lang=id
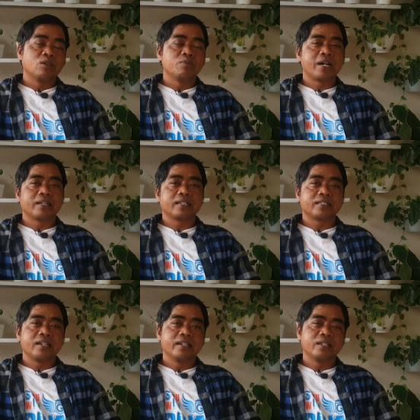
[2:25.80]
lupa kata
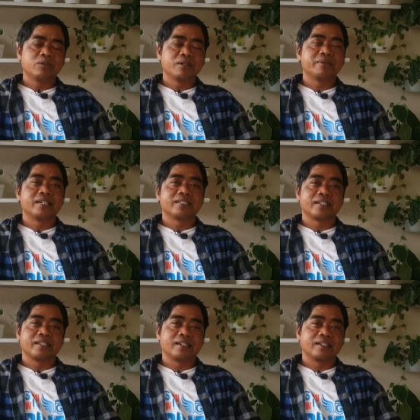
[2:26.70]
sandi udah biasa
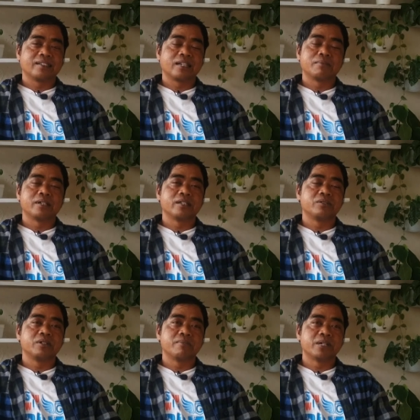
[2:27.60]
ya namanya
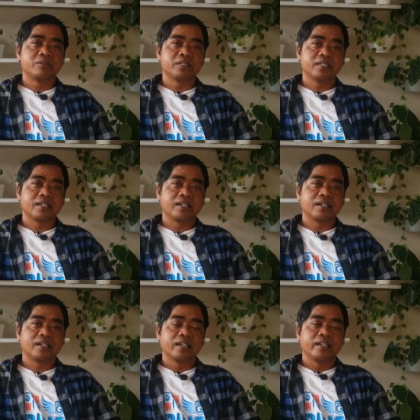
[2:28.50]
juga manusia
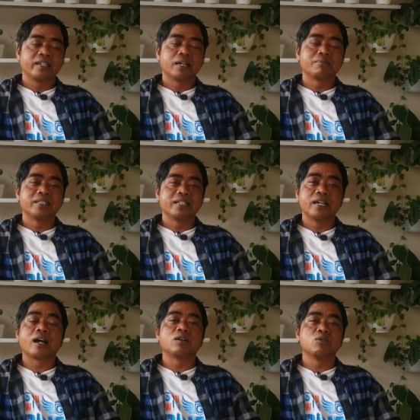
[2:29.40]
yang penting
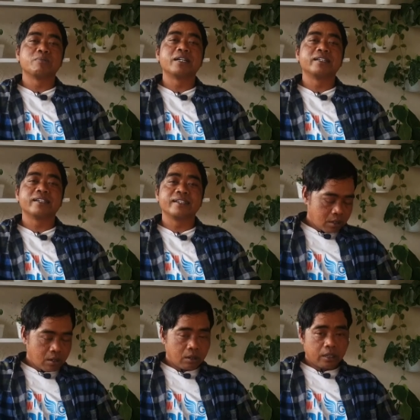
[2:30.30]
iya. jangan lupa
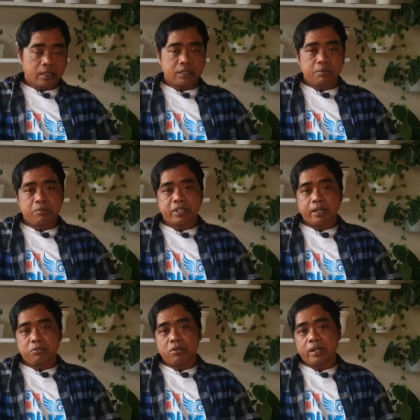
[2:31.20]
diri oke sebelum
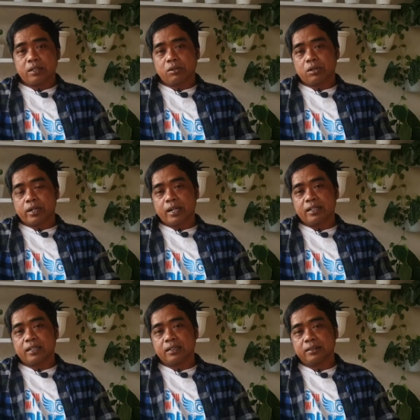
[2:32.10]
saya mulai
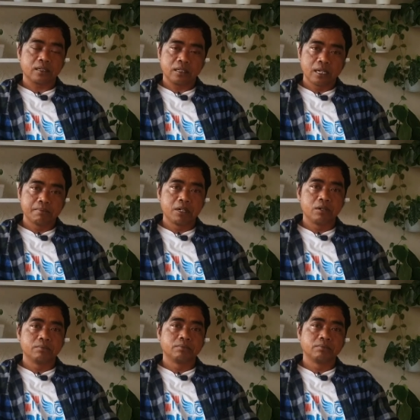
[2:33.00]
tutorialnya yang
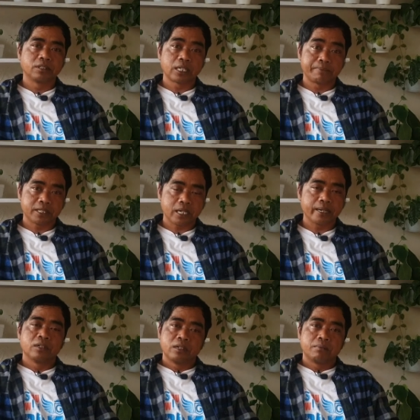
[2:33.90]
belum
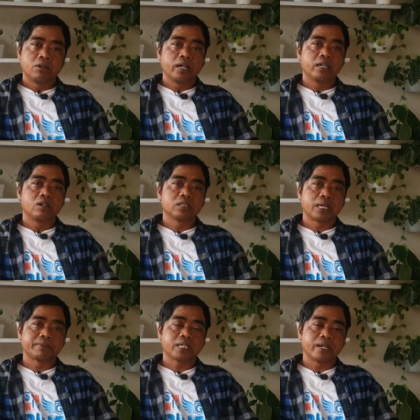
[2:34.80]
subscribe boleh dong
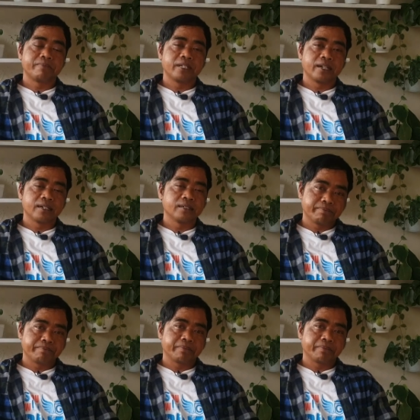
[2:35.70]
subscribe-nya